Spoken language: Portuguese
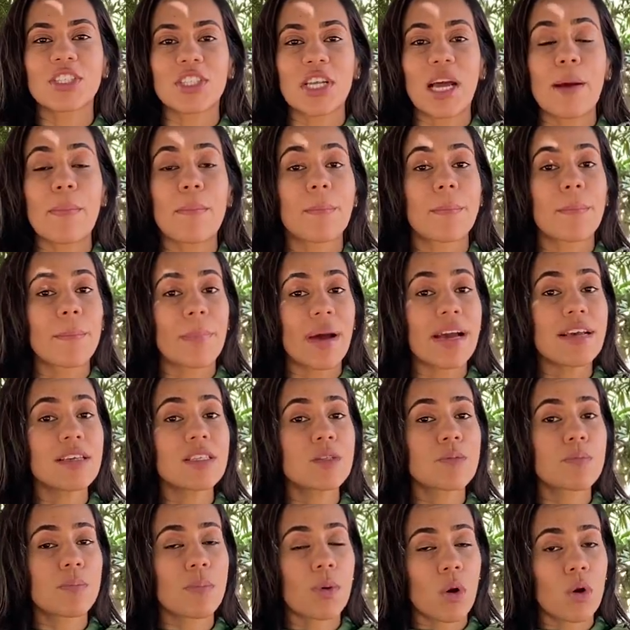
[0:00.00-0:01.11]
já
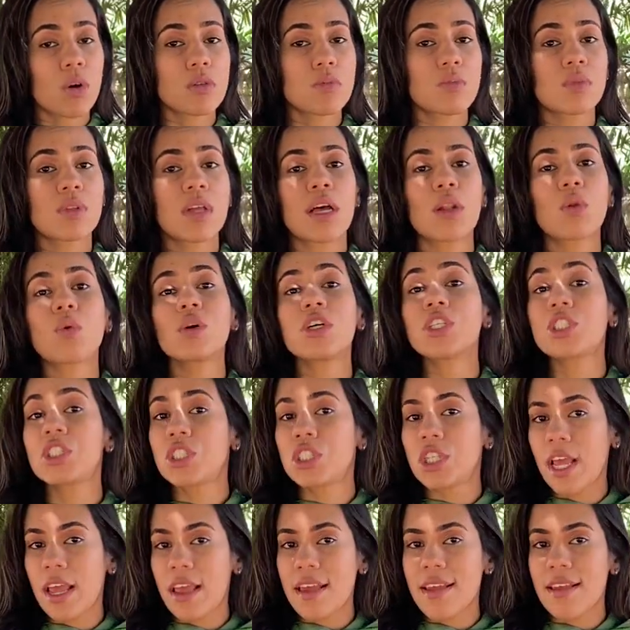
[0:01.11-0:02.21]
mais próximo da lua
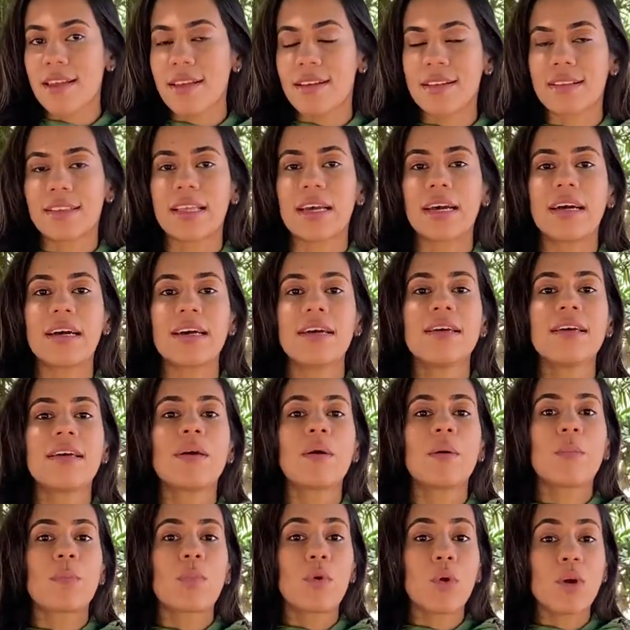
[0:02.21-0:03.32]
cheia, tá?
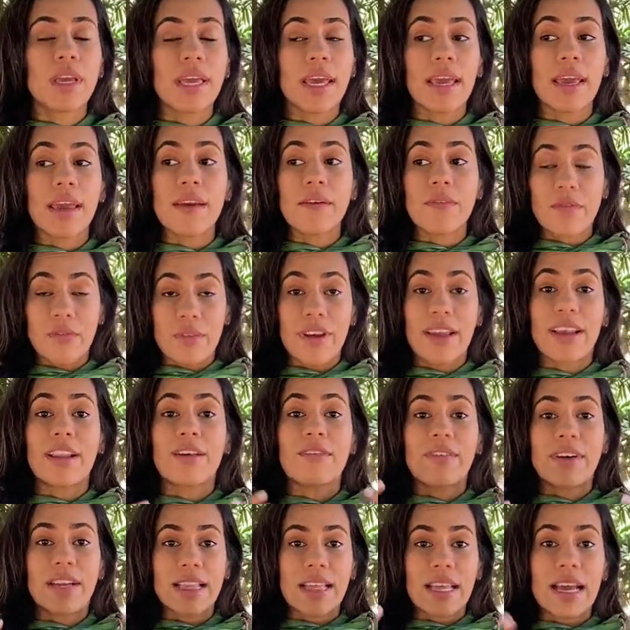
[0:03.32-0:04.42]
Porque ela
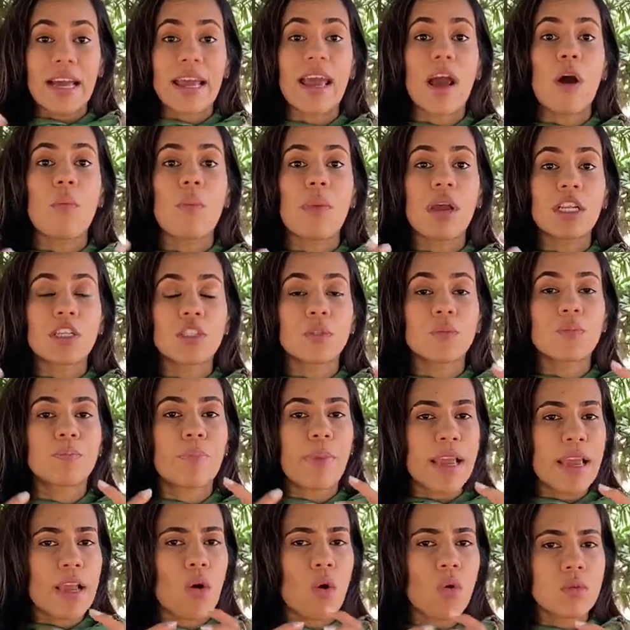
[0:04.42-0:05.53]
vai estar tá realmente
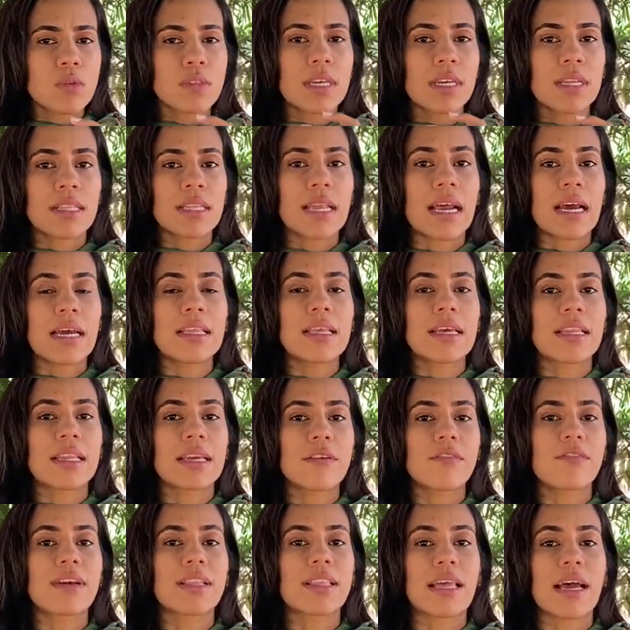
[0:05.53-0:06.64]
bem concentrada
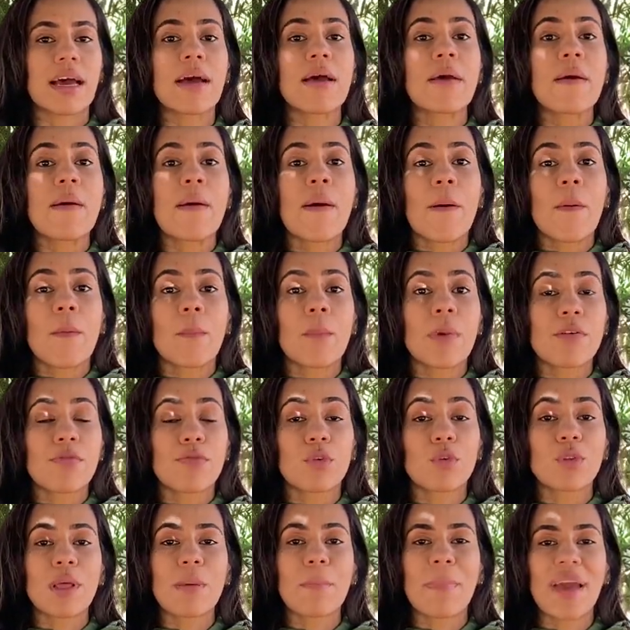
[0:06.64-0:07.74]
ali, vai estar tá uma
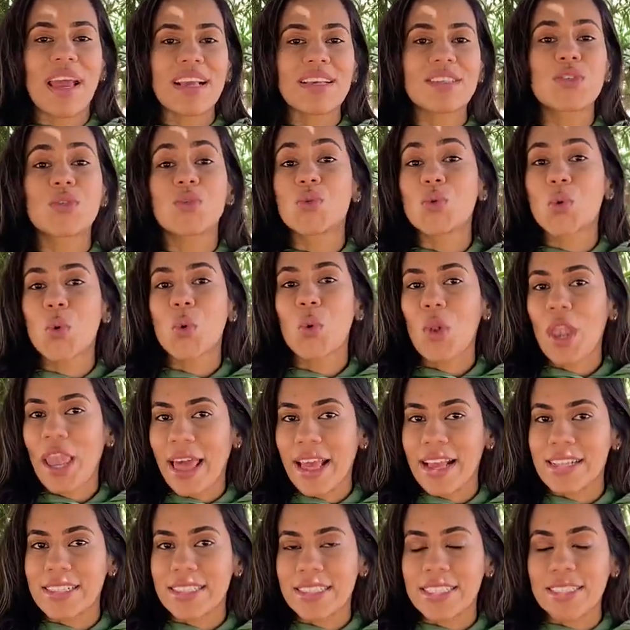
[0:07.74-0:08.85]
fruta bem
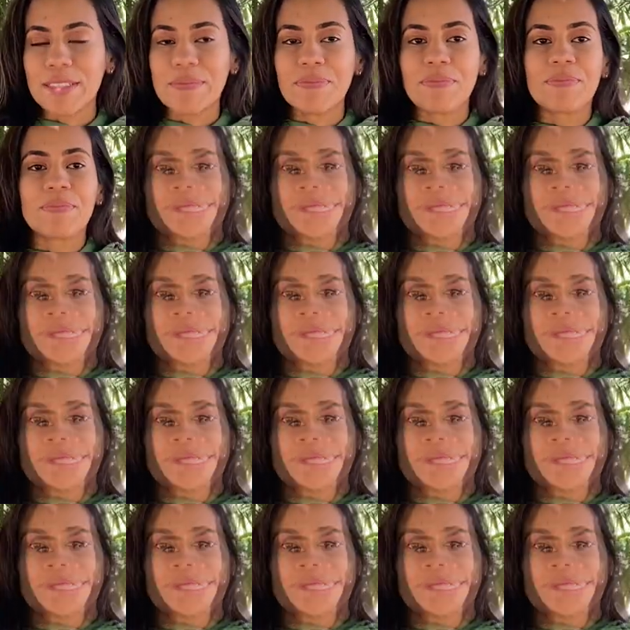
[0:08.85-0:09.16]
suculenta